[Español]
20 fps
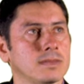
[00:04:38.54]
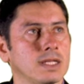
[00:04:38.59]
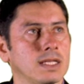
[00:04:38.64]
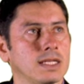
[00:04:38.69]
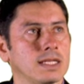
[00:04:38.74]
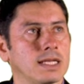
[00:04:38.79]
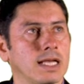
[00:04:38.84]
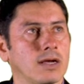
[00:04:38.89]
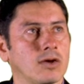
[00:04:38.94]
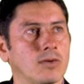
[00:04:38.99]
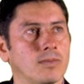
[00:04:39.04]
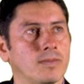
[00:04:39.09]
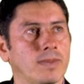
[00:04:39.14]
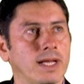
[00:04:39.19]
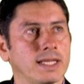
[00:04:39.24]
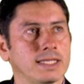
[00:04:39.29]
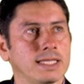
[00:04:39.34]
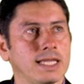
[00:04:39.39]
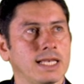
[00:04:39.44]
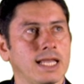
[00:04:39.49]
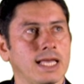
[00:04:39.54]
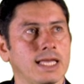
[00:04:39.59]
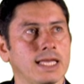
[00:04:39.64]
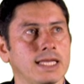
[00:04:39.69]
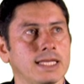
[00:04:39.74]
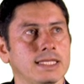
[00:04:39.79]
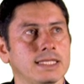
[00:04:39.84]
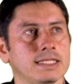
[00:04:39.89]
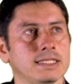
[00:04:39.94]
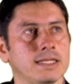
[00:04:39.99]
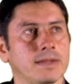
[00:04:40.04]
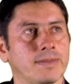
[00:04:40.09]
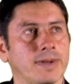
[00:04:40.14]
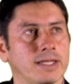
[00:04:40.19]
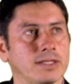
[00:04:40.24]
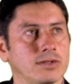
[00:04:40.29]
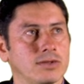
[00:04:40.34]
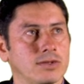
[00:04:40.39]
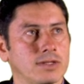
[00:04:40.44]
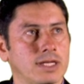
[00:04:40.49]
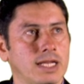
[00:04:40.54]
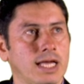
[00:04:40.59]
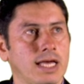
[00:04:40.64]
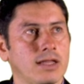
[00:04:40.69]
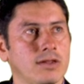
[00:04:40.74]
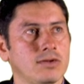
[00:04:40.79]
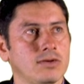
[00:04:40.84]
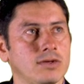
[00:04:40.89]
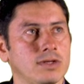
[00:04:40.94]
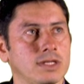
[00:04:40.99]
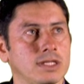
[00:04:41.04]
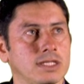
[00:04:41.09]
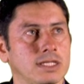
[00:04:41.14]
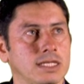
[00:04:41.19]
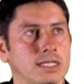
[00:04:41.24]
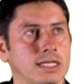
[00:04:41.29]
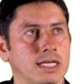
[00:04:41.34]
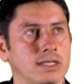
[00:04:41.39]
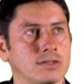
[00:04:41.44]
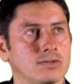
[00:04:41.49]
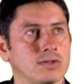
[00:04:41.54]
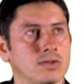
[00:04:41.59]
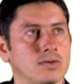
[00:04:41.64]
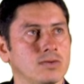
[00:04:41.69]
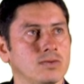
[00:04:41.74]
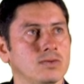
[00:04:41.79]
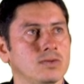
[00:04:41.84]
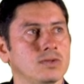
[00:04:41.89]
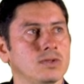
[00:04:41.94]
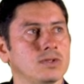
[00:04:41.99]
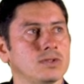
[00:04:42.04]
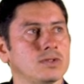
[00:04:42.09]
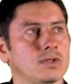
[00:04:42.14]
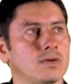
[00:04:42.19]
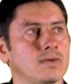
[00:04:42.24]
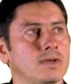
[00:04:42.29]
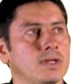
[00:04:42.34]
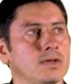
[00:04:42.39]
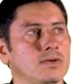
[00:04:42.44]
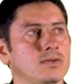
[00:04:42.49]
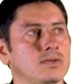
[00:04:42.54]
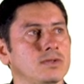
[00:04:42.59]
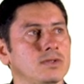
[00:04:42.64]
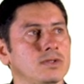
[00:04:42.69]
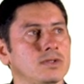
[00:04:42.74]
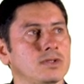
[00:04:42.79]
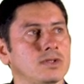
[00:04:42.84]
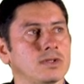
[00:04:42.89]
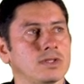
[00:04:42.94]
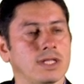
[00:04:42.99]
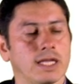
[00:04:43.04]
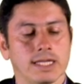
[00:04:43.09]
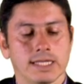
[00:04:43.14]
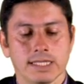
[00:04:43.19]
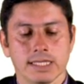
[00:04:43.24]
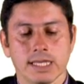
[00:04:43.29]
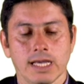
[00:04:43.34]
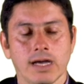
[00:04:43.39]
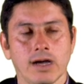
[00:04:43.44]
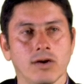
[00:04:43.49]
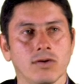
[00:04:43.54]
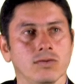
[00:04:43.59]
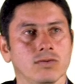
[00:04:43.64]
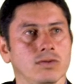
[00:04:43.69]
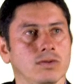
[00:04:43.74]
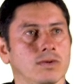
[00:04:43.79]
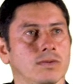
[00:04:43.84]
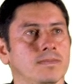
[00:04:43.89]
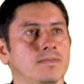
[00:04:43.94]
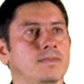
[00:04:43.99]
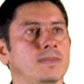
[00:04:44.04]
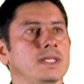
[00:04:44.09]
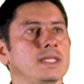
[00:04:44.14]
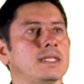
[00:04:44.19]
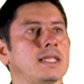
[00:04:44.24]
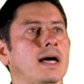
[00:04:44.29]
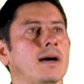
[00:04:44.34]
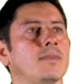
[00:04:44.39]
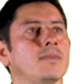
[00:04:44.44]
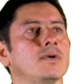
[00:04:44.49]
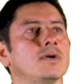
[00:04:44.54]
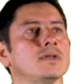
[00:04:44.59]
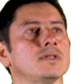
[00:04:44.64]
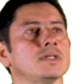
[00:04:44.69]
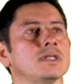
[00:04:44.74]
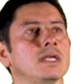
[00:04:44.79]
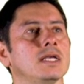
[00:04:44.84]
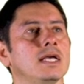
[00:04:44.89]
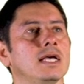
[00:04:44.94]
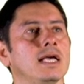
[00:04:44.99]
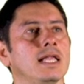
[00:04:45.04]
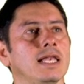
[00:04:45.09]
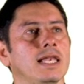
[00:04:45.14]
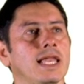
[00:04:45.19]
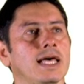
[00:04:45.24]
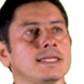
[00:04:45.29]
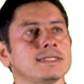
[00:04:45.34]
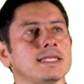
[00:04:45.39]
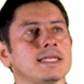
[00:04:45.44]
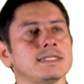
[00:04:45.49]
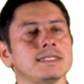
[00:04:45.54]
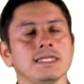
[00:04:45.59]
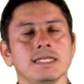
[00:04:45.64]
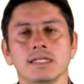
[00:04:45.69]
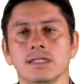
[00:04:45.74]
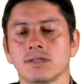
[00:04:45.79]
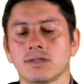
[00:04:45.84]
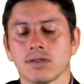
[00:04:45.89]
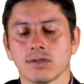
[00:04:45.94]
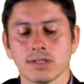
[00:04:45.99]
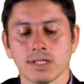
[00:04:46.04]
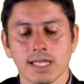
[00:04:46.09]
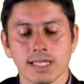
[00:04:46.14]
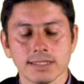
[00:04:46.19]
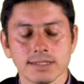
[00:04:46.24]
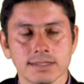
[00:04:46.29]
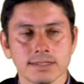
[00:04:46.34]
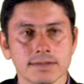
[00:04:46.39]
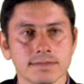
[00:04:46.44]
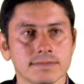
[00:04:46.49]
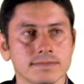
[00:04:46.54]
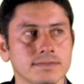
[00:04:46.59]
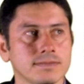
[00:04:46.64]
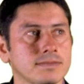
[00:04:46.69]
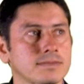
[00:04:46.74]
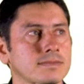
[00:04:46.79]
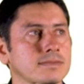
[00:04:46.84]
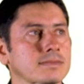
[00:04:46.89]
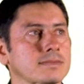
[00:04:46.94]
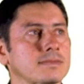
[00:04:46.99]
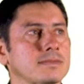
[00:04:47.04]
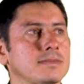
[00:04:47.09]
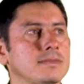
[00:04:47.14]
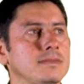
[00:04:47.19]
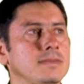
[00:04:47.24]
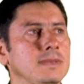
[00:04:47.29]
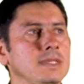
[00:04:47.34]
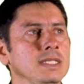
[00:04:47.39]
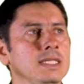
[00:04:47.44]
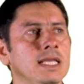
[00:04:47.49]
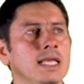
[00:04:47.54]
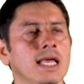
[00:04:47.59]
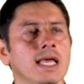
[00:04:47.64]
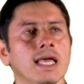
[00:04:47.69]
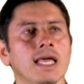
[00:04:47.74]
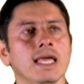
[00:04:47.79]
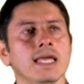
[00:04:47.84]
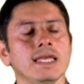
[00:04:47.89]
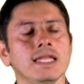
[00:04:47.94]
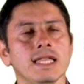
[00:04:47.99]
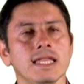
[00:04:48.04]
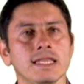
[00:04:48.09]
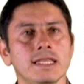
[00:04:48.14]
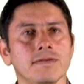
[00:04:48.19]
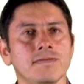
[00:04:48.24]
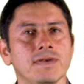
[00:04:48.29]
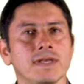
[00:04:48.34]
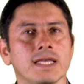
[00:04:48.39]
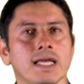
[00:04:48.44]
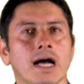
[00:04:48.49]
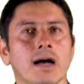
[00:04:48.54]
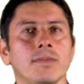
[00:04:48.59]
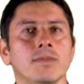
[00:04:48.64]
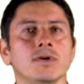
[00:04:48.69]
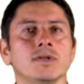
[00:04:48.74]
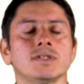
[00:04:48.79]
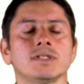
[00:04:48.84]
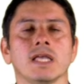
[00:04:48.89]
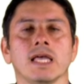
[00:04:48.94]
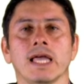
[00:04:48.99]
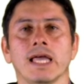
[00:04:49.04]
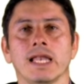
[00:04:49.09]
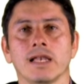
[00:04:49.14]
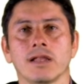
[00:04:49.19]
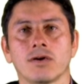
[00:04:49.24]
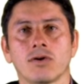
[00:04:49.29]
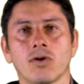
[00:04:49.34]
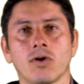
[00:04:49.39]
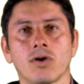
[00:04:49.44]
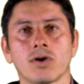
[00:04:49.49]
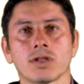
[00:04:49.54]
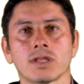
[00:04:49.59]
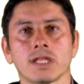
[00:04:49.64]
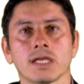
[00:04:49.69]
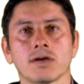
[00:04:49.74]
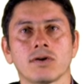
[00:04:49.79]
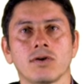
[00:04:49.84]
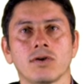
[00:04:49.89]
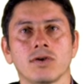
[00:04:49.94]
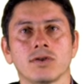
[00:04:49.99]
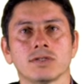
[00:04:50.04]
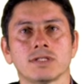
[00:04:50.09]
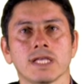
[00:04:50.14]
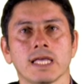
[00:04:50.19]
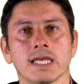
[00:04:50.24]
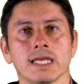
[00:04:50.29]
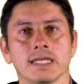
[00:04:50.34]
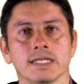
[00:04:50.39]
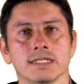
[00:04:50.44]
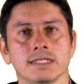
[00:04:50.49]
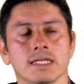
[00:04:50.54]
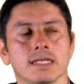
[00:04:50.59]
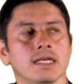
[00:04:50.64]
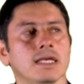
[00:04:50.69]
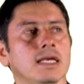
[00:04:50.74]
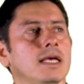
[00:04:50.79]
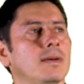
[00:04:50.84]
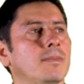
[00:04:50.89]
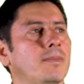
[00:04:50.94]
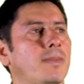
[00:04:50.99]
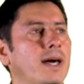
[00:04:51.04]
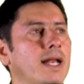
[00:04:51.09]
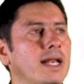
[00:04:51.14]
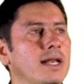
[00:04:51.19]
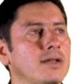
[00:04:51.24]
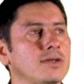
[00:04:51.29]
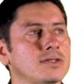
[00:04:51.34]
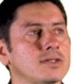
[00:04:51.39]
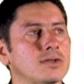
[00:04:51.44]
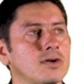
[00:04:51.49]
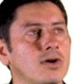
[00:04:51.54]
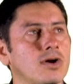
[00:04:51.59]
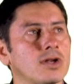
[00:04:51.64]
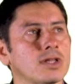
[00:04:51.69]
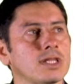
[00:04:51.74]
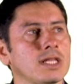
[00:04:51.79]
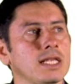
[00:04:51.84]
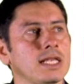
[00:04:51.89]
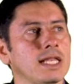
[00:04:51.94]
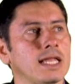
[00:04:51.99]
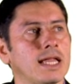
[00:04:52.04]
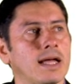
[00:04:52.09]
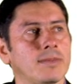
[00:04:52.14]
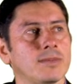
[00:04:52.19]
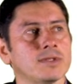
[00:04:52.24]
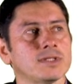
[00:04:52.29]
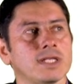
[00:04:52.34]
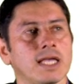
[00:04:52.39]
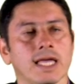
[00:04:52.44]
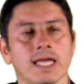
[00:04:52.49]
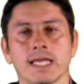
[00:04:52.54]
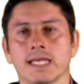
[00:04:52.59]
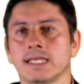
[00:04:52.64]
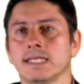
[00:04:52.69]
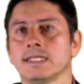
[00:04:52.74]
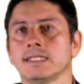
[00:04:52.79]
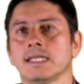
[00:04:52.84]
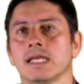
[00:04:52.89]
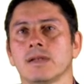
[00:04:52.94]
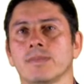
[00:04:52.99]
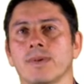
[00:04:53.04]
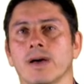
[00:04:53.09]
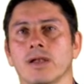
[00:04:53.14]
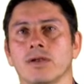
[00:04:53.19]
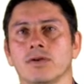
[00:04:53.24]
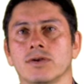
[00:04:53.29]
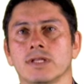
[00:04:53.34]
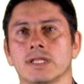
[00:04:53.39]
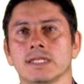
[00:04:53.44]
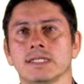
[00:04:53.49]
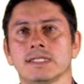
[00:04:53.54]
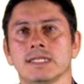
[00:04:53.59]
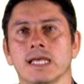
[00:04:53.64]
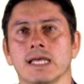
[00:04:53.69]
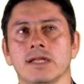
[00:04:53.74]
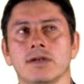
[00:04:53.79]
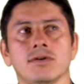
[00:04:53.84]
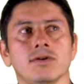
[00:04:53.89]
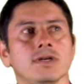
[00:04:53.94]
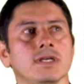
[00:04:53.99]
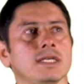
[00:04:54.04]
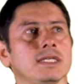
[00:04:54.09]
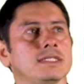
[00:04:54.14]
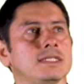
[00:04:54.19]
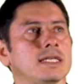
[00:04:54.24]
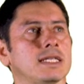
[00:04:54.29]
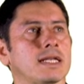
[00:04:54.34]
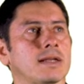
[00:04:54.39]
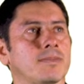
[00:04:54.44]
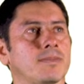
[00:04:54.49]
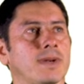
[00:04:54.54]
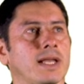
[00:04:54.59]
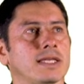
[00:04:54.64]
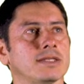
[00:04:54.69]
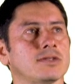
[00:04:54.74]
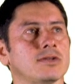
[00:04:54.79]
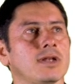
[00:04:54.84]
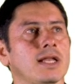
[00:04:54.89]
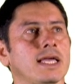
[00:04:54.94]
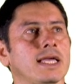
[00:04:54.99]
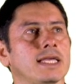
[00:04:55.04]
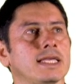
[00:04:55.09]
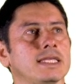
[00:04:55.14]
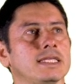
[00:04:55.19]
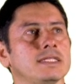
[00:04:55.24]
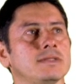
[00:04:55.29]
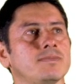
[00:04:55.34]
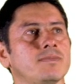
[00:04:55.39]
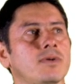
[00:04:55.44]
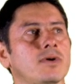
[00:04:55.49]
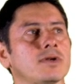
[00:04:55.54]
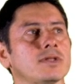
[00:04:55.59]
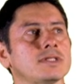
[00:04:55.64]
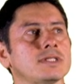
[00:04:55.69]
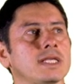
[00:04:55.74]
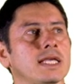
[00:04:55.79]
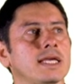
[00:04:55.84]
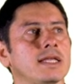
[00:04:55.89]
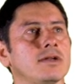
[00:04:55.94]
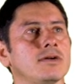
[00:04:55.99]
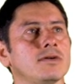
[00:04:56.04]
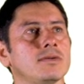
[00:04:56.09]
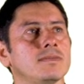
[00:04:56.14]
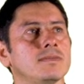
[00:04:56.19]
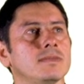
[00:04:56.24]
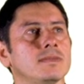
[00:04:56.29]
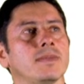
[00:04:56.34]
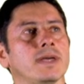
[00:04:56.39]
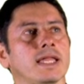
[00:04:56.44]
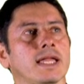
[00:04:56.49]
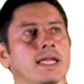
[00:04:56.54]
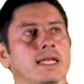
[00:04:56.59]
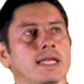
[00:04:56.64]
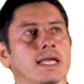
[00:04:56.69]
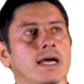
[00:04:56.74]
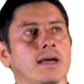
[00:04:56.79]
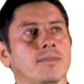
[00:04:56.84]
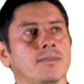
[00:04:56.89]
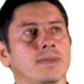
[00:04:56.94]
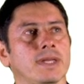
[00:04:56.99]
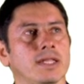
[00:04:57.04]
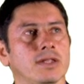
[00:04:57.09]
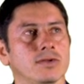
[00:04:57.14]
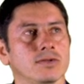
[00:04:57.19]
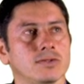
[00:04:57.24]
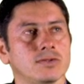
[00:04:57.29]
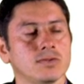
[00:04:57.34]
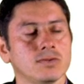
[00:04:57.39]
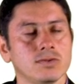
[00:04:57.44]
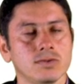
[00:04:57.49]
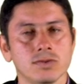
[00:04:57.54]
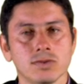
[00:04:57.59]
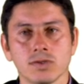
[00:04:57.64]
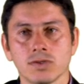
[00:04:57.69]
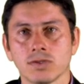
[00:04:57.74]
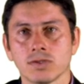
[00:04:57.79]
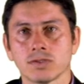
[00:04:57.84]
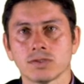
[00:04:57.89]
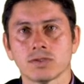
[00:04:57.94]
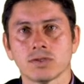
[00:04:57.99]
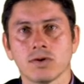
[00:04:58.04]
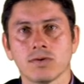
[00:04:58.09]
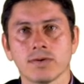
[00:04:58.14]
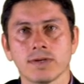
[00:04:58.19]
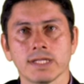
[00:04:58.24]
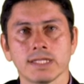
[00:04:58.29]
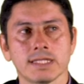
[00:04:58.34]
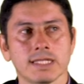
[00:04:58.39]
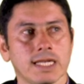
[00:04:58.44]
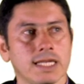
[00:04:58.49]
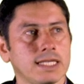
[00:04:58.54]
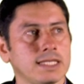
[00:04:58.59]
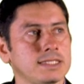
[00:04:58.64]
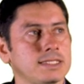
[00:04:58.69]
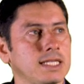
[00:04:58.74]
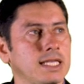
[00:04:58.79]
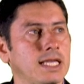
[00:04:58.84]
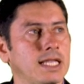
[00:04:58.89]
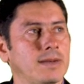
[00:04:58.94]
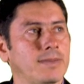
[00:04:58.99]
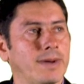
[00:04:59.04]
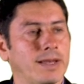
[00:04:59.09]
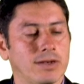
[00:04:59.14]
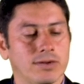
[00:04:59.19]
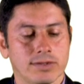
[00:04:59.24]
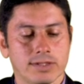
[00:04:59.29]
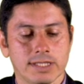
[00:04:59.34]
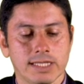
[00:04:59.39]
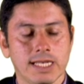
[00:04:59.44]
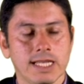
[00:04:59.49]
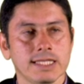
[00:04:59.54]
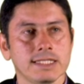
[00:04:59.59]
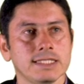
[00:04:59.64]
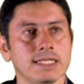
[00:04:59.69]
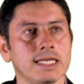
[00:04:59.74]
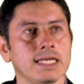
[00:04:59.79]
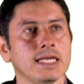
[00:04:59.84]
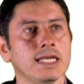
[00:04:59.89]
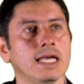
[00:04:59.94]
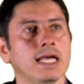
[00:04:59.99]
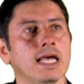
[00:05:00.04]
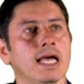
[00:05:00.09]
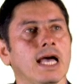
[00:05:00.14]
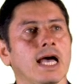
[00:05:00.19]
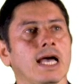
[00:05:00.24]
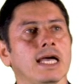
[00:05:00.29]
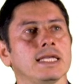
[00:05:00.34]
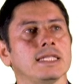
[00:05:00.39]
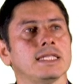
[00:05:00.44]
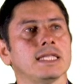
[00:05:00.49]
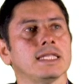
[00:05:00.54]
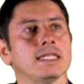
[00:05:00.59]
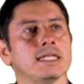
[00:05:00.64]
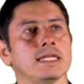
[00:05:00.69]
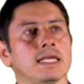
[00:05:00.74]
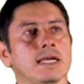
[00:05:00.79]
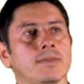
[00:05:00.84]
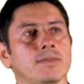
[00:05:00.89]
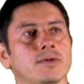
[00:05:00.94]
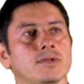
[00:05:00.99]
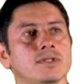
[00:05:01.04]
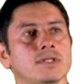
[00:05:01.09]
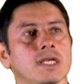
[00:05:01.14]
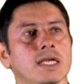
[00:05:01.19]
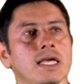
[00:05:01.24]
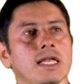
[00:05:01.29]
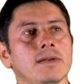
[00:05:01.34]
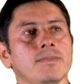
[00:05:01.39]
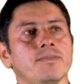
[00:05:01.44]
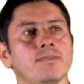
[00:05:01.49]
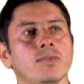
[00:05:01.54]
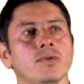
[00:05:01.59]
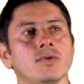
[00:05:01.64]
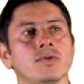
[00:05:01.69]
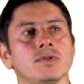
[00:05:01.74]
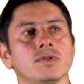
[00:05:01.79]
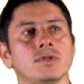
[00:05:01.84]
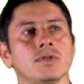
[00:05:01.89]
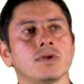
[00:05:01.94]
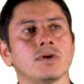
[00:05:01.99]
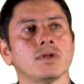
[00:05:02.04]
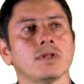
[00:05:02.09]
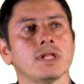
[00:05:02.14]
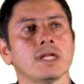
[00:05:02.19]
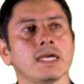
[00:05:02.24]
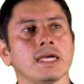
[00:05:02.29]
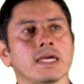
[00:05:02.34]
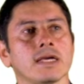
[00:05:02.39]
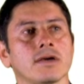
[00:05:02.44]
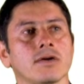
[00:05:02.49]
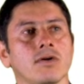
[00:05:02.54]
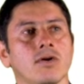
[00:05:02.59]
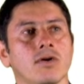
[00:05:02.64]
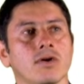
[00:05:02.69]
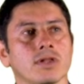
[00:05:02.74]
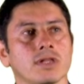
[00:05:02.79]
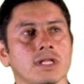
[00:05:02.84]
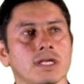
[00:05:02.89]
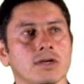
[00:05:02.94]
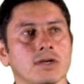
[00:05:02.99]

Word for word: el que acompaña a la x de mayor grado, en el caso el 1 sobre 1 nos daría 1. Pintamos las asíntotas, identificamos el corte con los ejes. Para los cortes le damos a x el valor de 0 y si reemplazo la x por 0 me daría menos 1 sobre 3 el valor de la y. Ahí tendríamos el punto de corte